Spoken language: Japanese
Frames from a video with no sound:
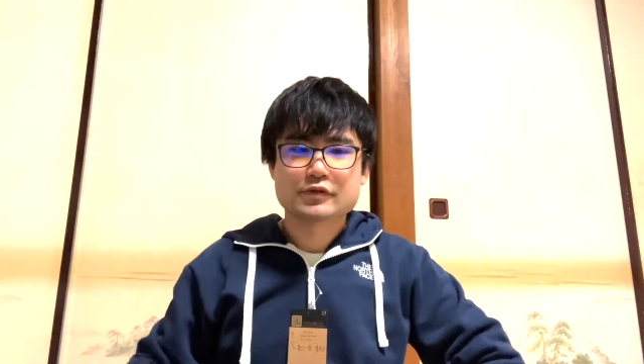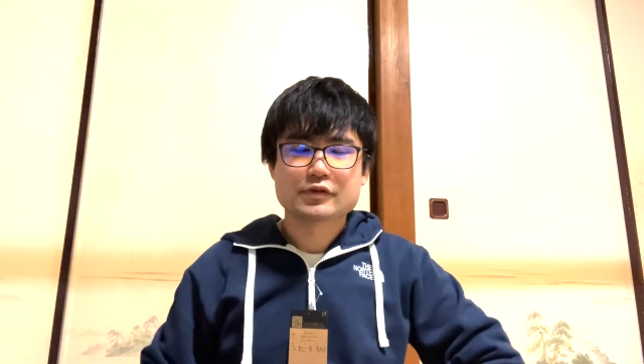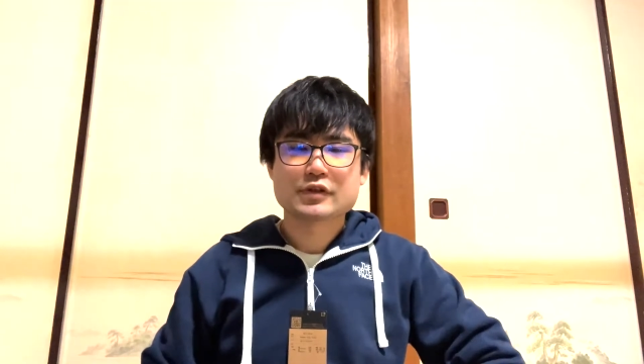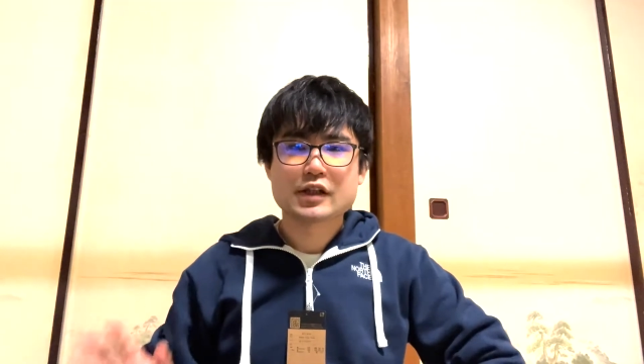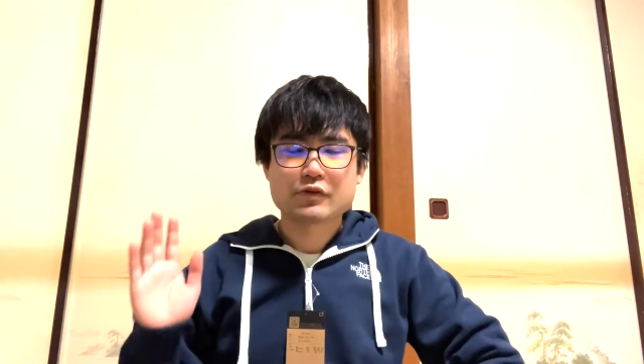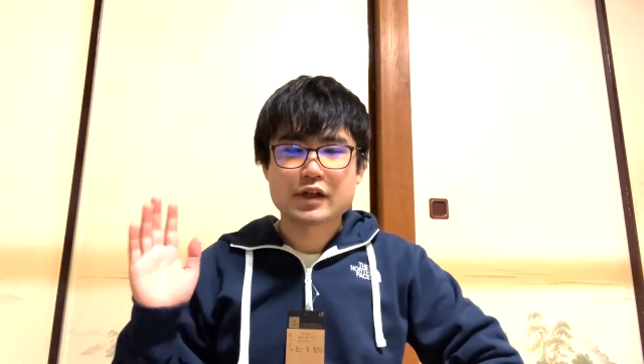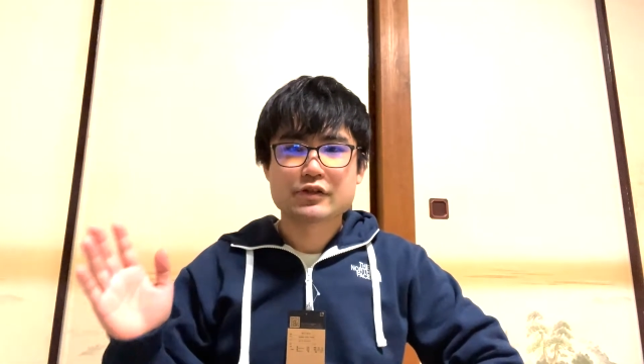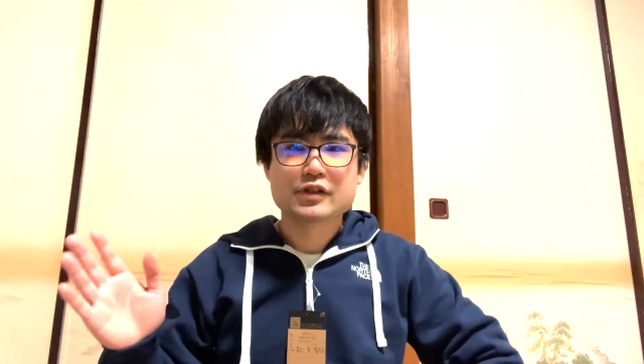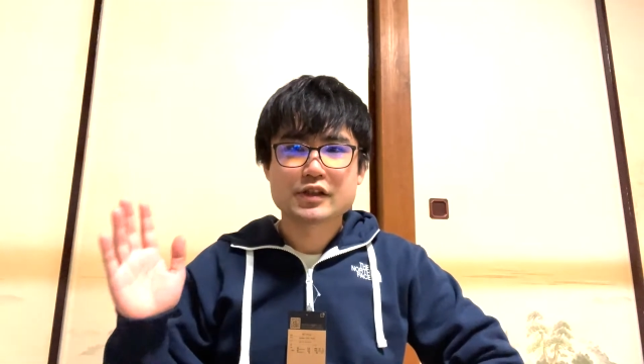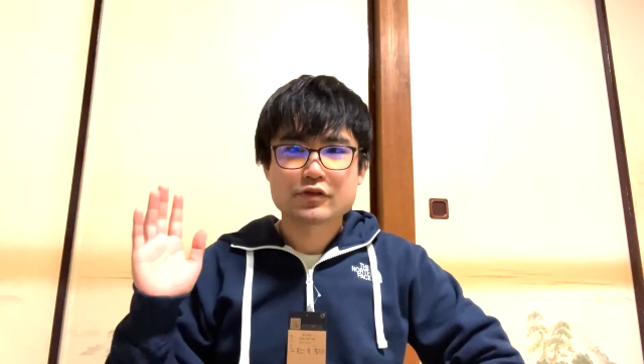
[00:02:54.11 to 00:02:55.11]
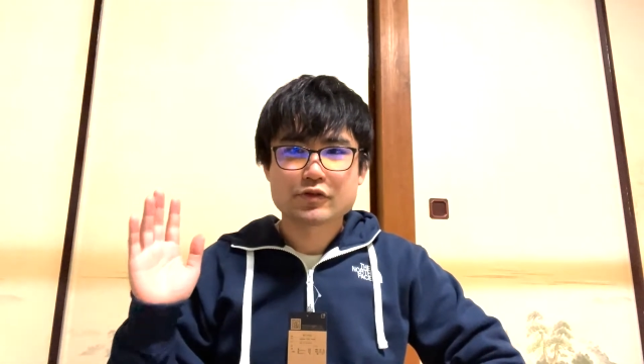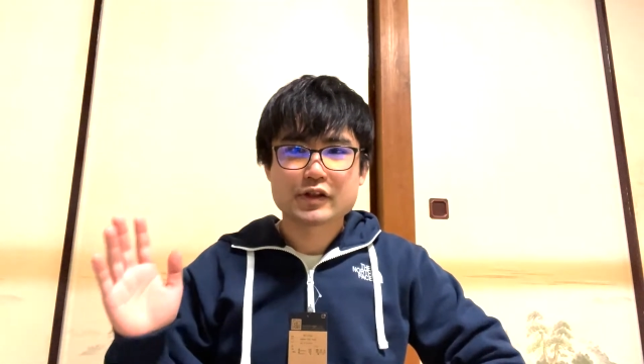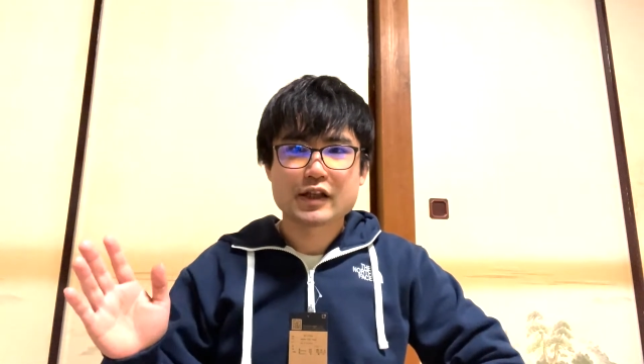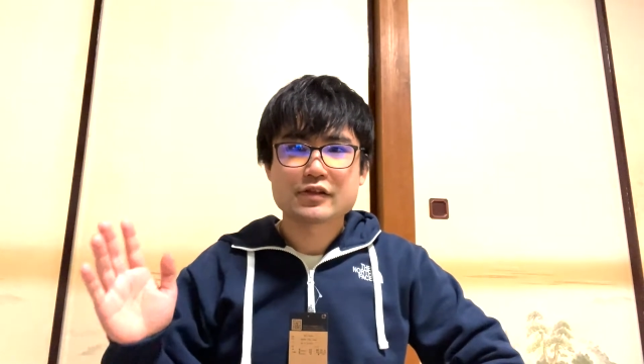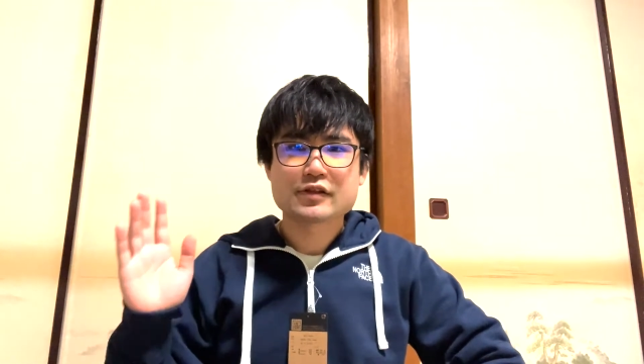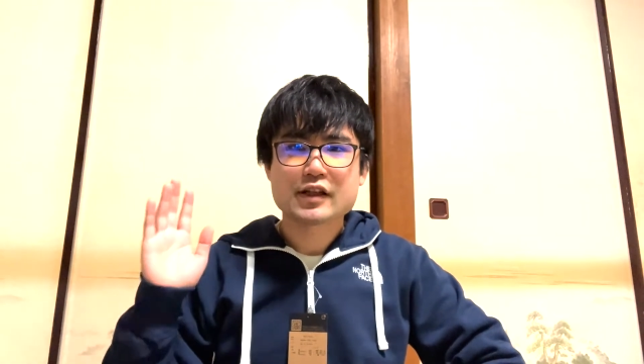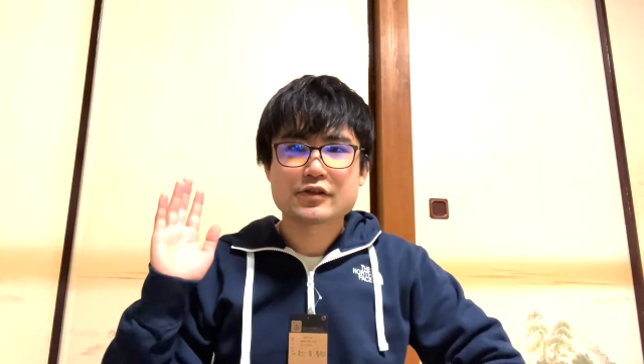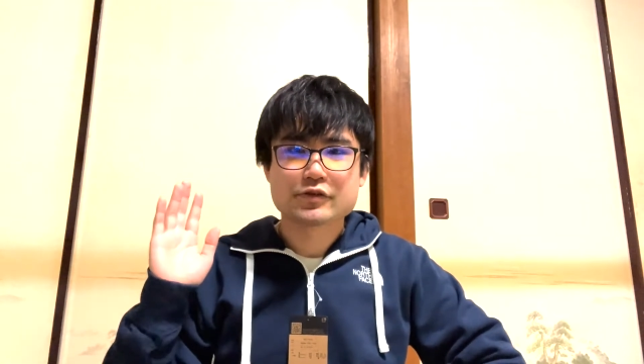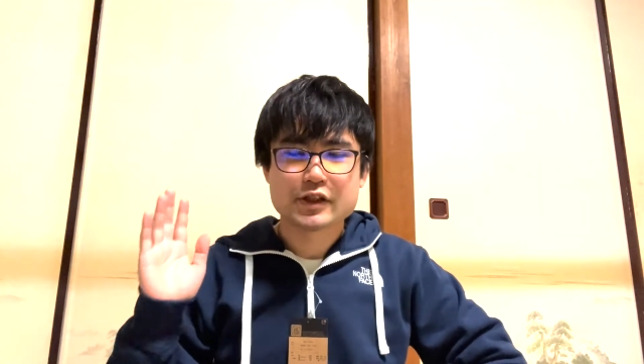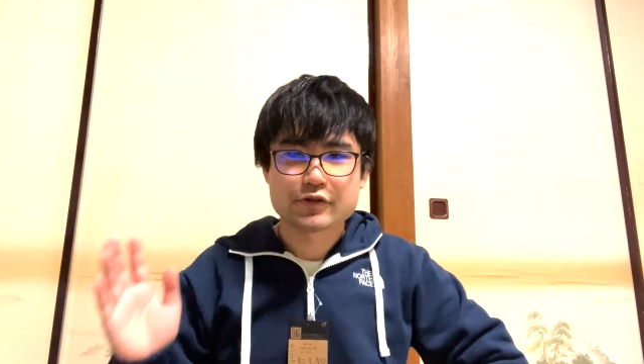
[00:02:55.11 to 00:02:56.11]
普段はユニクロで L サイズ
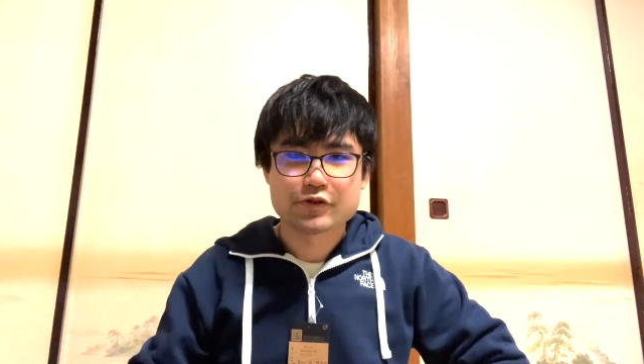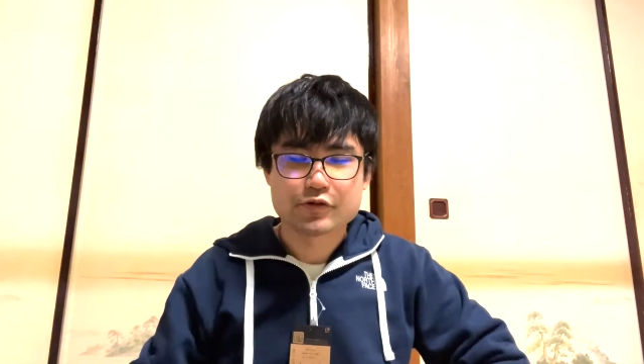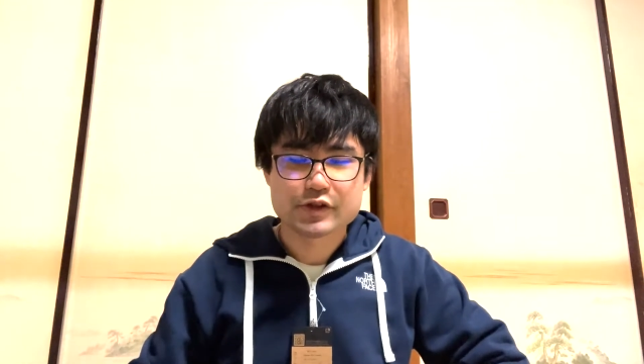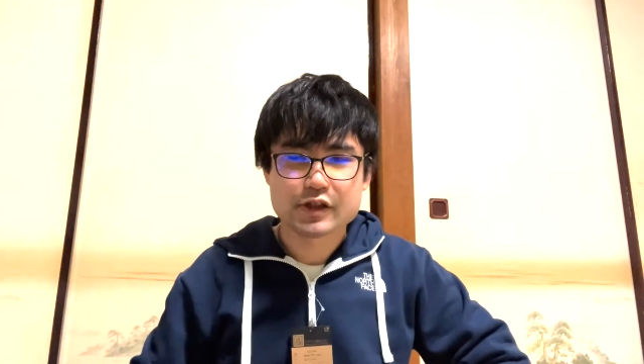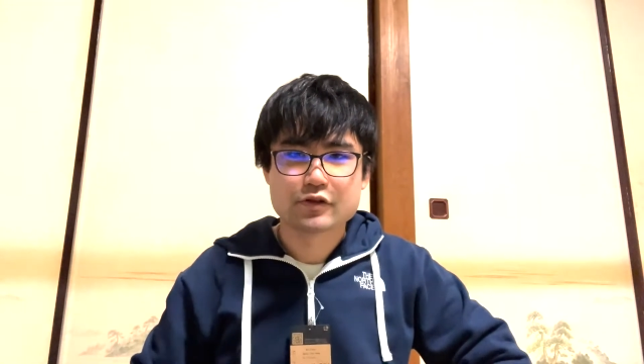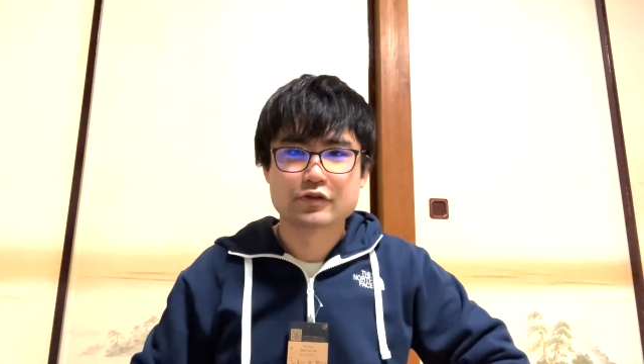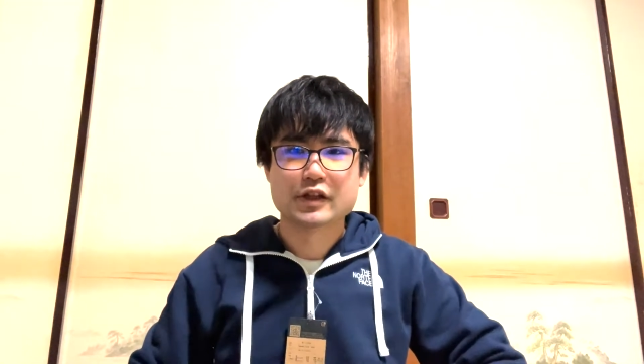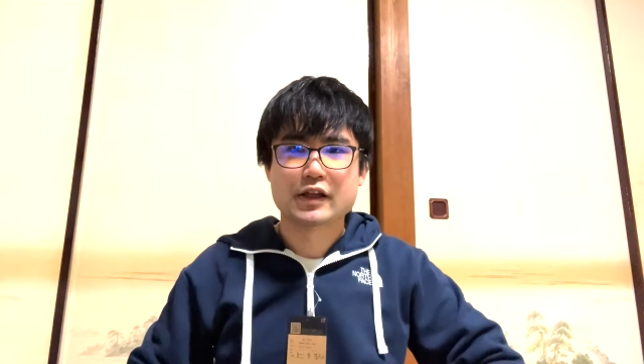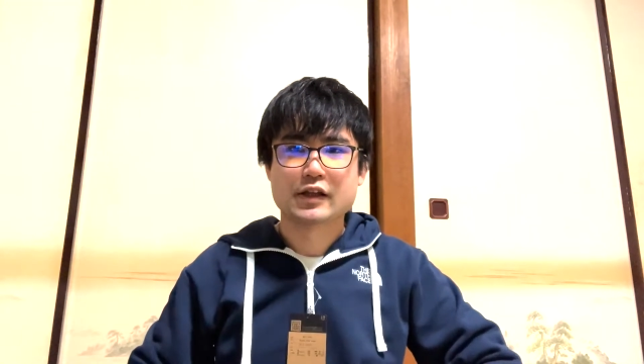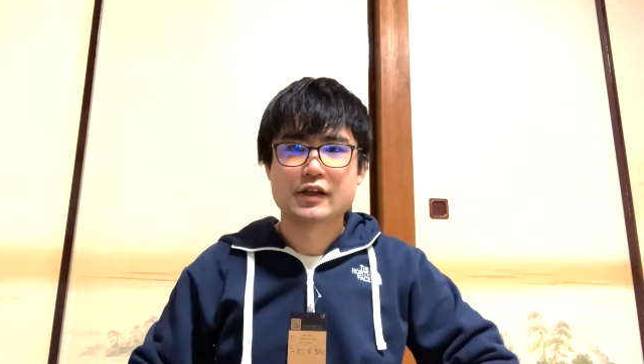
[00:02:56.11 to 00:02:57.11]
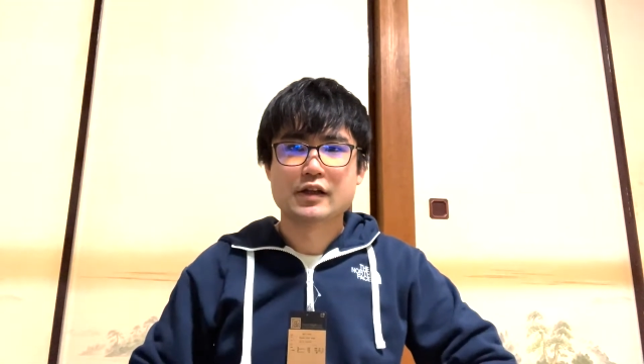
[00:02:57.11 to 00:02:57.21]
を着用してるので、